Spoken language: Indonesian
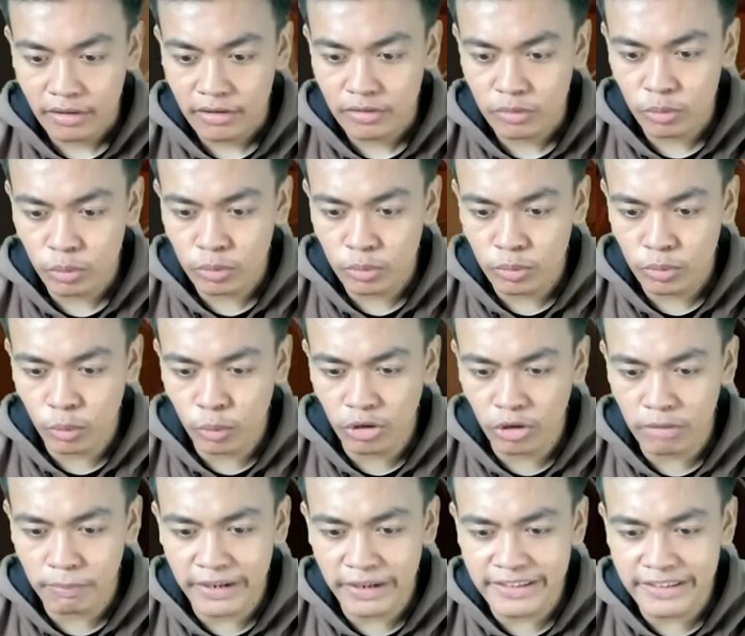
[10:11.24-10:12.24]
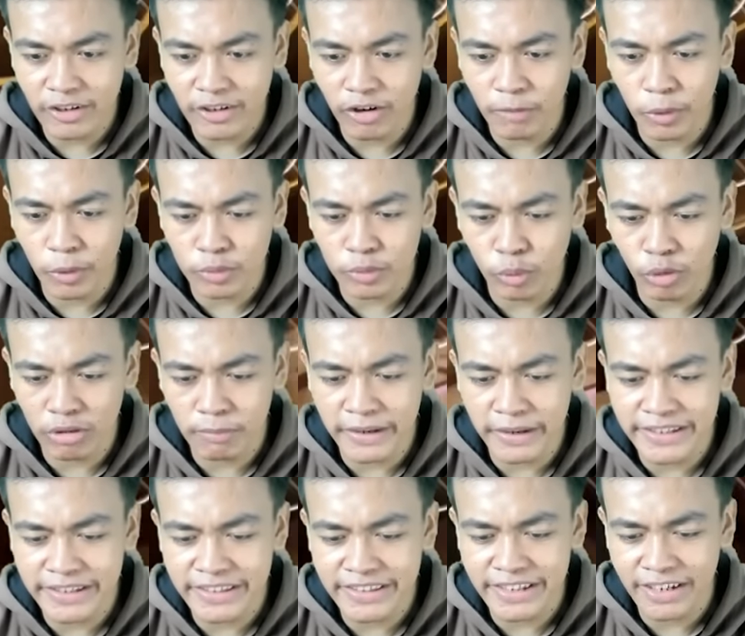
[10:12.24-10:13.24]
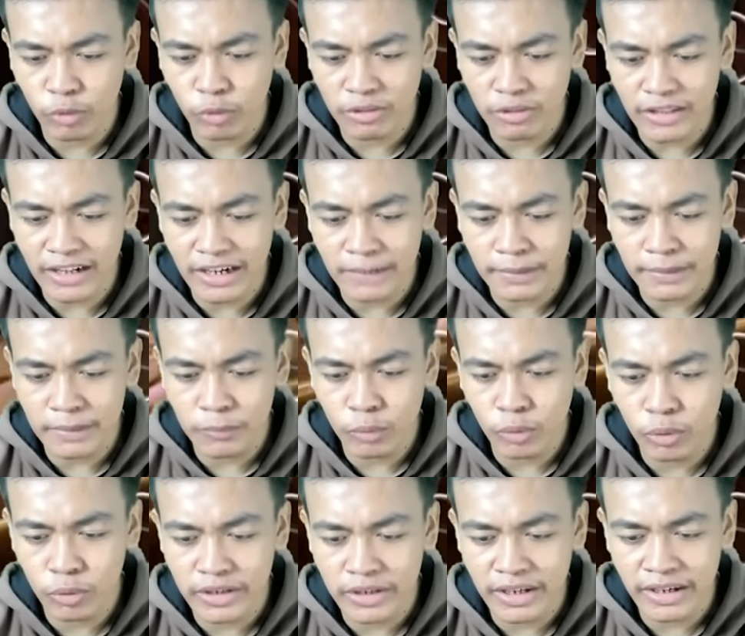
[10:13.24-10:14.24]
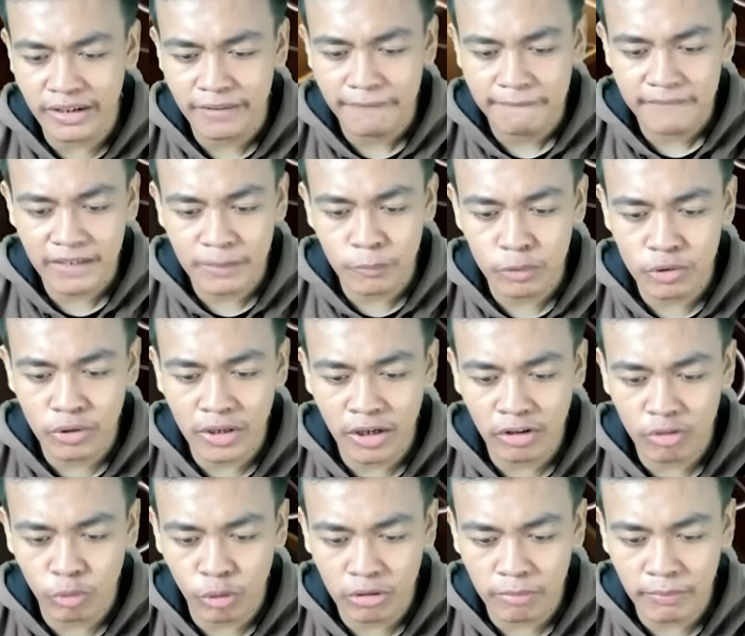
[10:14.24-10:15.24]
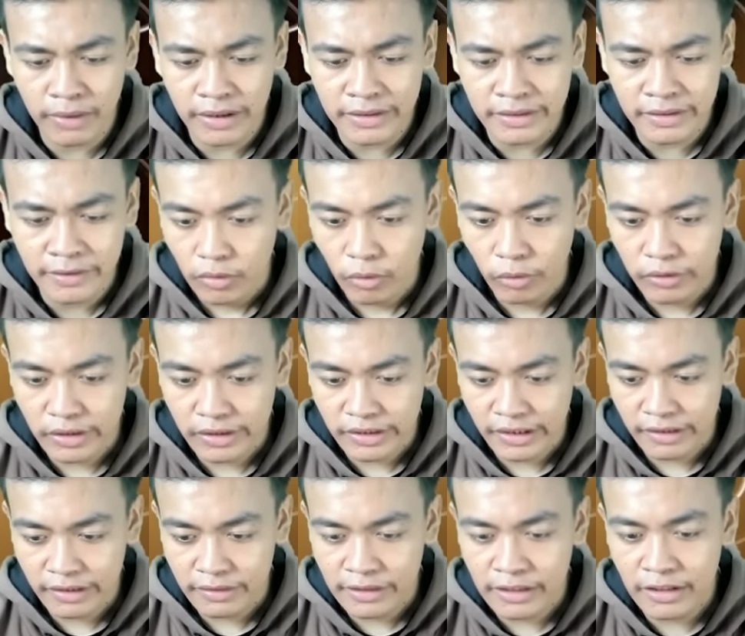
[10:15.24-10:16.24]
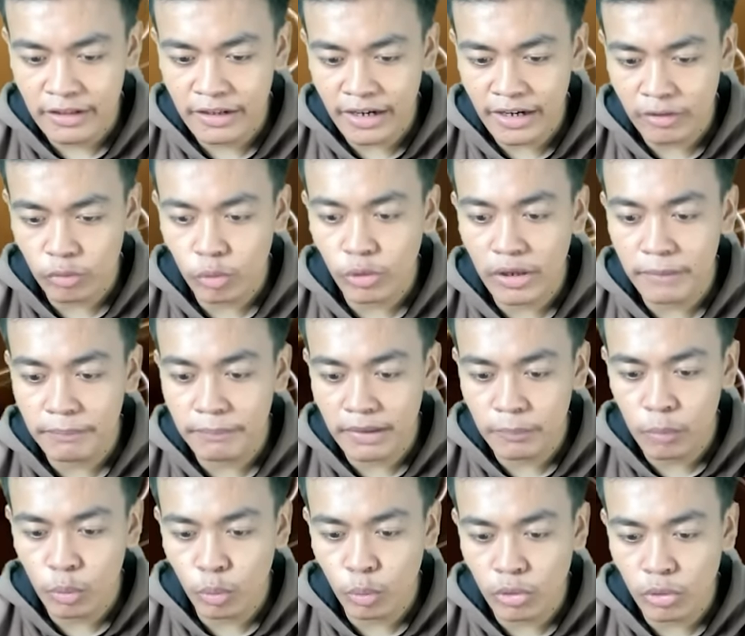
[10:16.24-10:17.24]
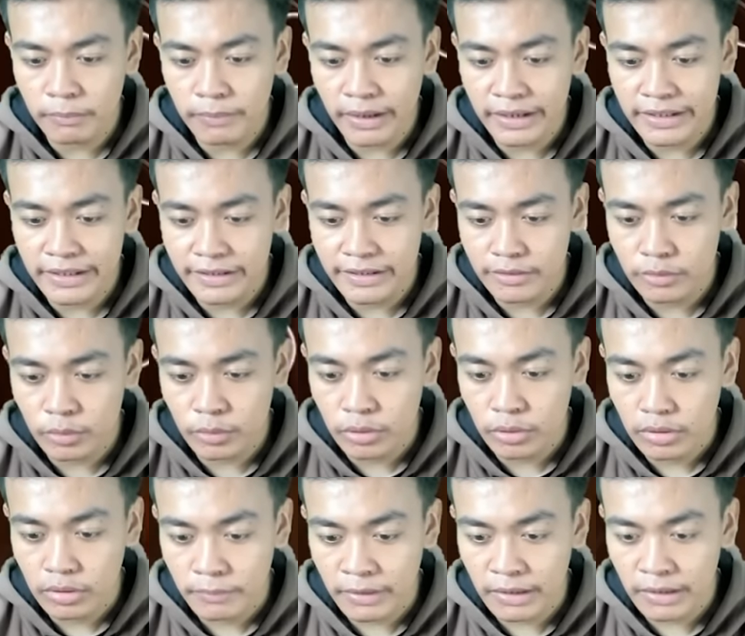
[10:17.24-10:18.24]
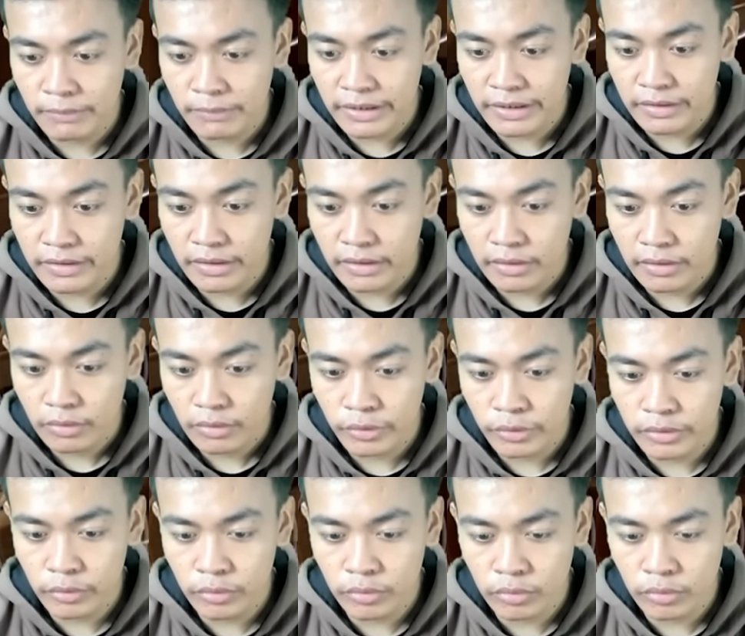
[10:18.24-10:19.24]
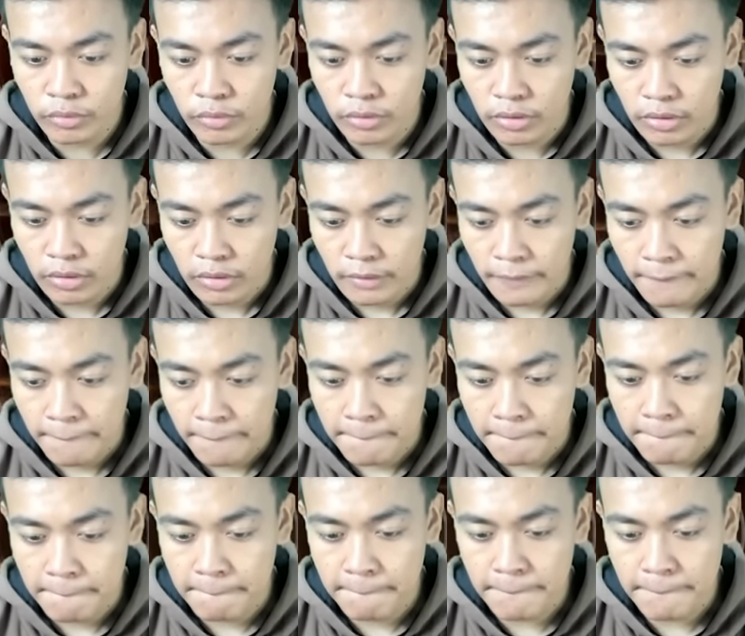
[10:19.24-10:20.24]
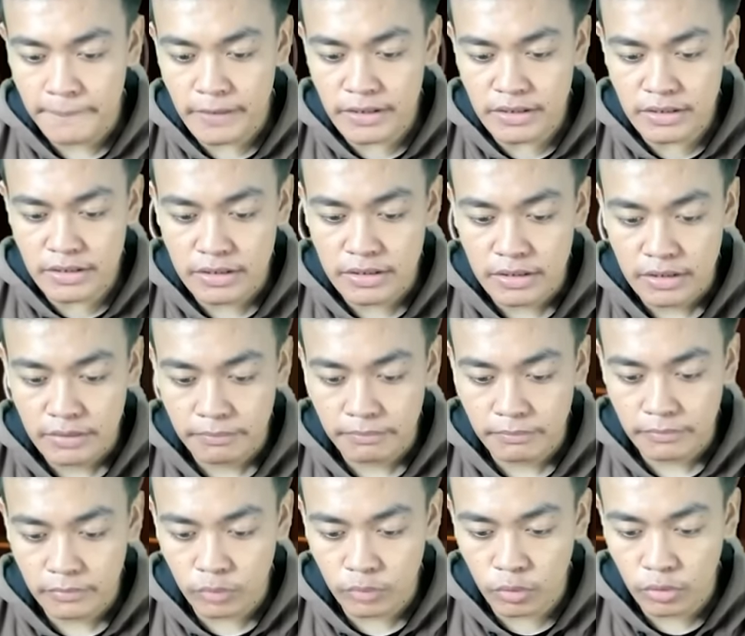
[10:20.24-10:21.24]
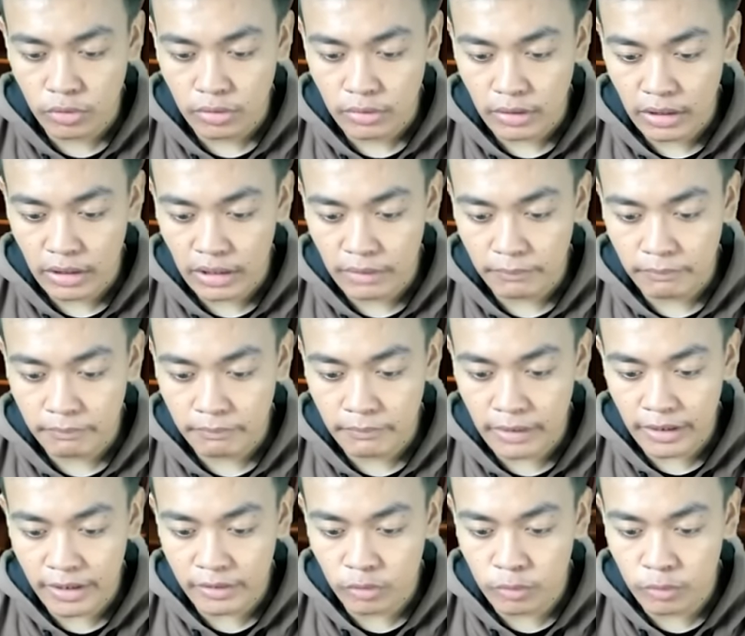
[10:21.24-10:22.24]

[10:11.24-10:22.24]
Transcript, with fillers: Tuh, tuh, tuh, urus bayinya robot, urus bayinya, jangan urus tanaman mulu ya. Kamu juga harus urus bayi. Oh ya guys, giliranku lempar buku ke bayi itu. Mana bayinya? Oh itu, tuh itu, tuh. Ah, tuh, makan tuh